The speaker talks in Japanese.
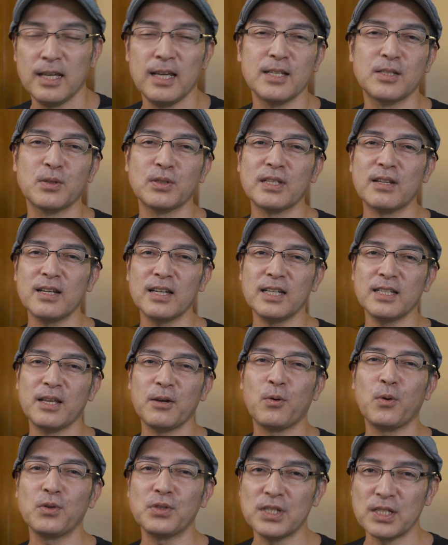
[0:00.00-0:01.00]
そんなわけで
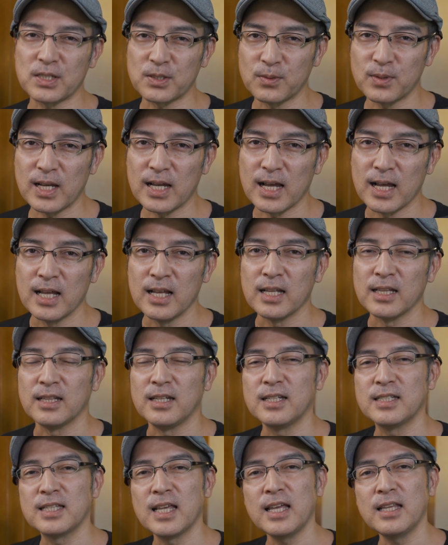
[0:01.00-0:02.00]
本日は
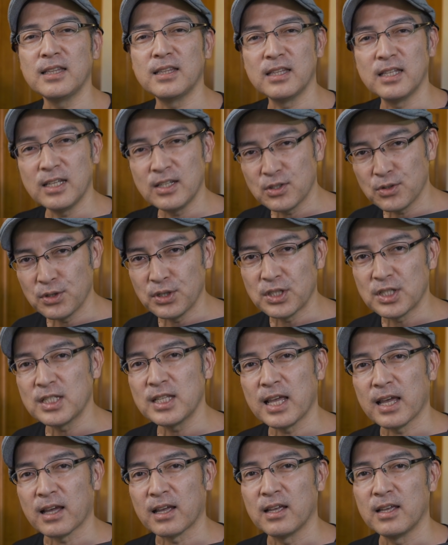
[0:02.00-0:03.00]
2021
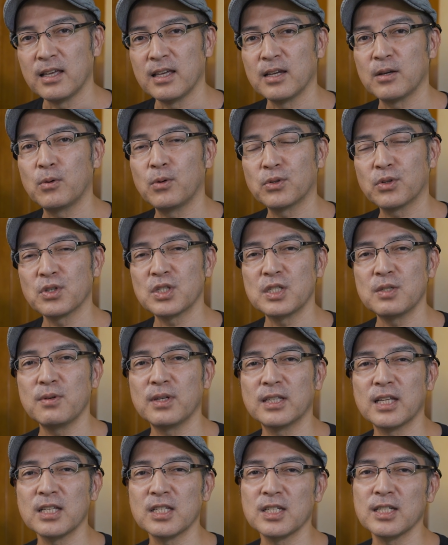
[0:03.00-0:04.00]
年、今年
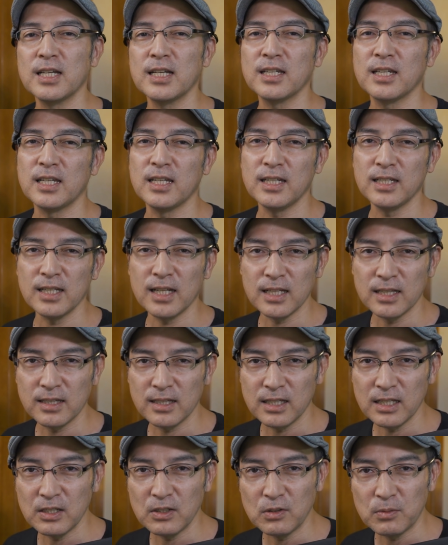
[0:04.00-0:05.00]
私が気になっ
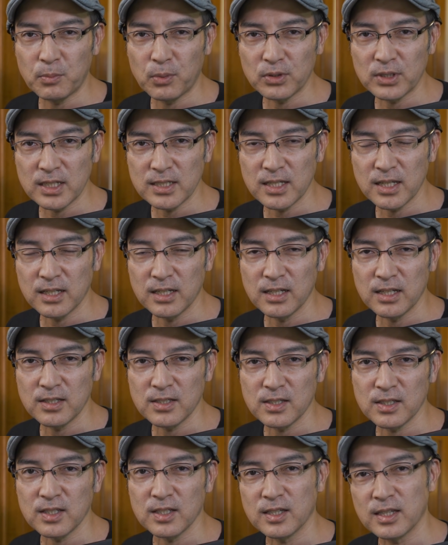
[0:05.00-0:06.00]
ているポタ石に
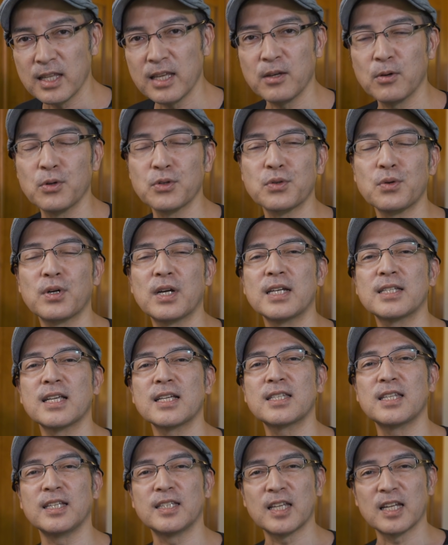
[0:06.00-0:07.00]
ついてご紹介
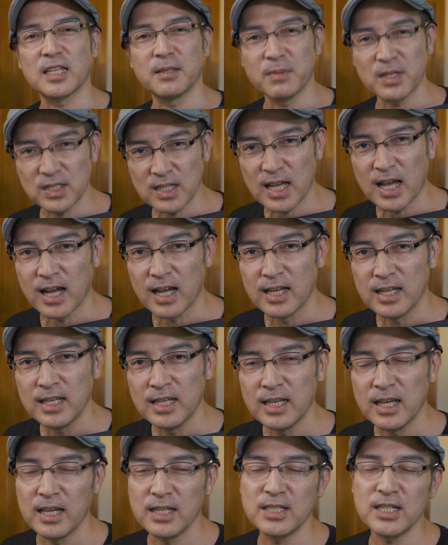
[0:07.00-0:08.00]
させていただきました。
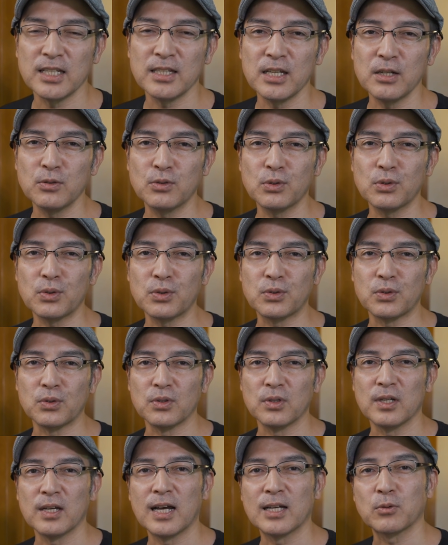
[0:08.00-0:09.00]
チャンネル登録、
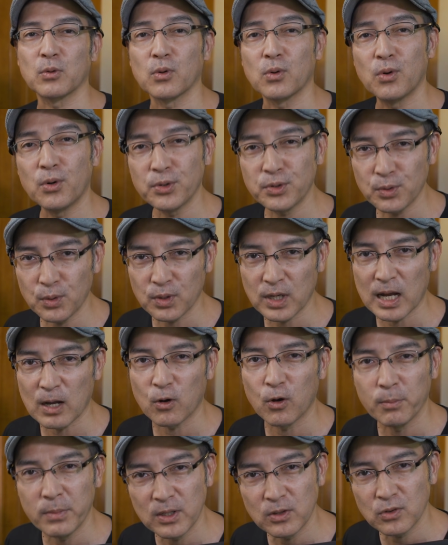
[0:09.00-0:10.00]
あと高評価、
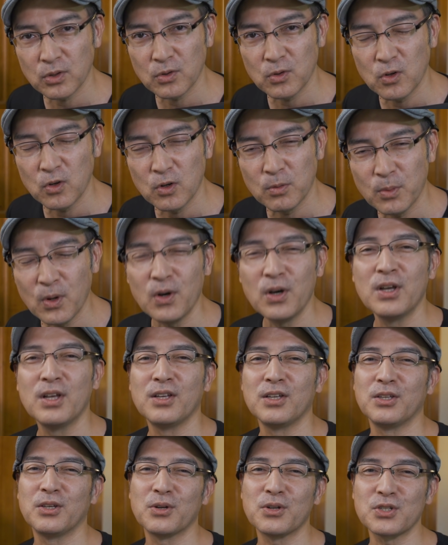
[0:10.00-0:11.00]
コメントの方も
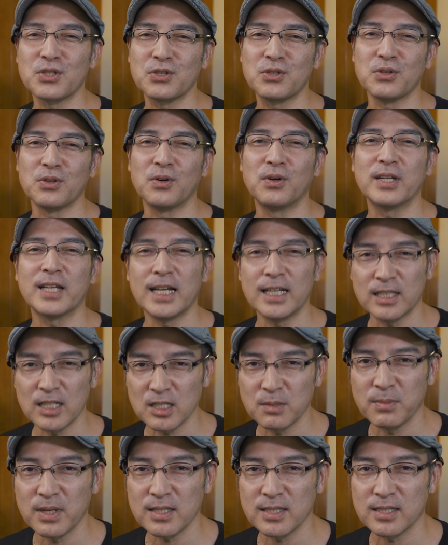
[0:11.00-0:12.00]
よろしくお願いいた
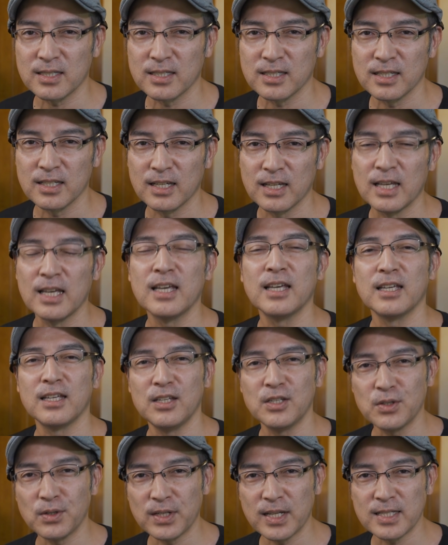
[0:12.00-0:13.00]
します。
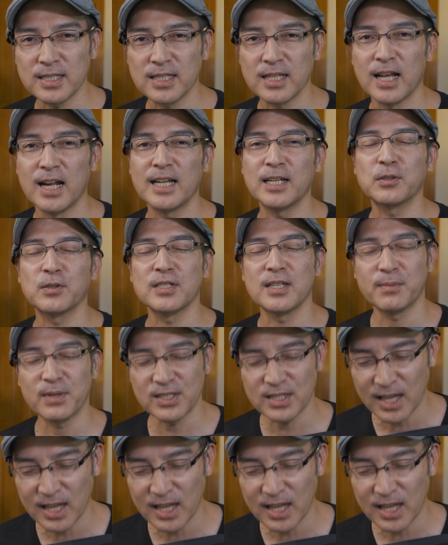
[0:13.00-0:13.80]
以上です。ありがとうございまし